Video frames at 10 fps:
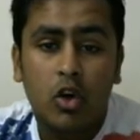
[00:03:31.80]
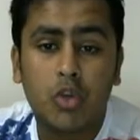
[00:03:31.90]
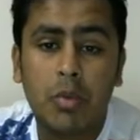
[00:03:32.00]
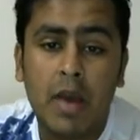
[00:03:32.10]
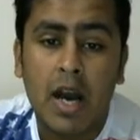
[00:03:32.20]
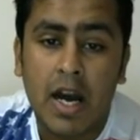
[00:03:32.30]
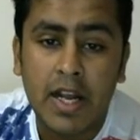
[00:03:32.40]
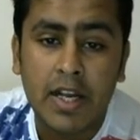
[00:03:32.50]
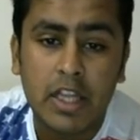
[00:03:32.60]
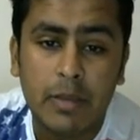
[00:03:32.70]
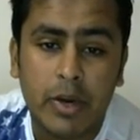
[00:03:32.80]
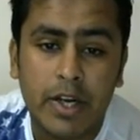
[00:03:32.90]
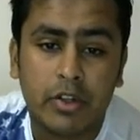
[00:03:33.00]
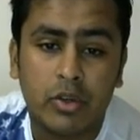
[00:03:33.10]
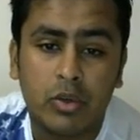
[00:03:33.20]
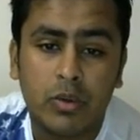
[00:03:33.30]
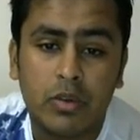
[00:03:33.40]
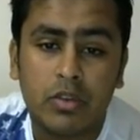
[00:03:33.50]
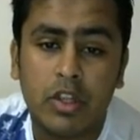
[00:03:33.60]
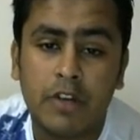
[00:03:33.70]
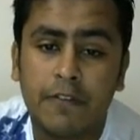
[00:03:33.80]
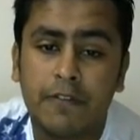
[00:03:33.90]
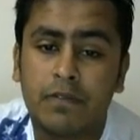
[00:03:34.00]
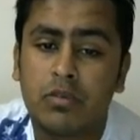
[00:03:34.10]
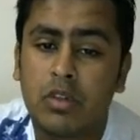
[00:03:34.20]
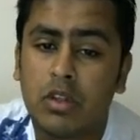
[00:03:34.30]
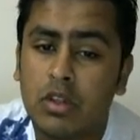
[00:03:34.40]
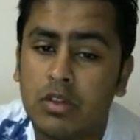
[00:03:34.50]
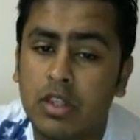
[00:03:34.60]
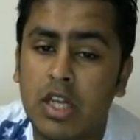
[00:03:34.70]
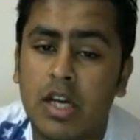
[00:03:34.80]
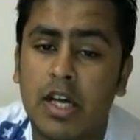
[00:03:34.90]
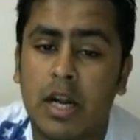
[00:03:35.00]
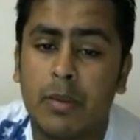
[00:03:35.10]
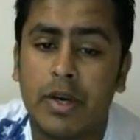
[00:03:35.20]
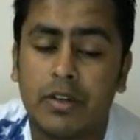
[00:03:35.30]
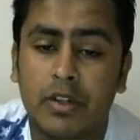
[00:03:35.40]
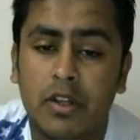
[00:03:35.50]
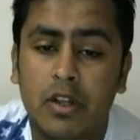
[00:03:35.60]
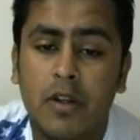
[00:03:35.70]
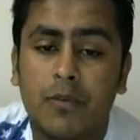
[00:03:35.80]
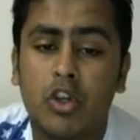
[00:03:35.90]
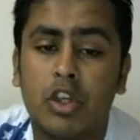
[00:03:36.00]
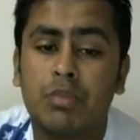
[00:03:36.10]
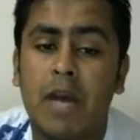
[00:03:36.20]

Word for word: उसमें मैं हरा कितने पॉइंट से हूँ सिर्फ सत्रह अठारह पॉइंट से तो इस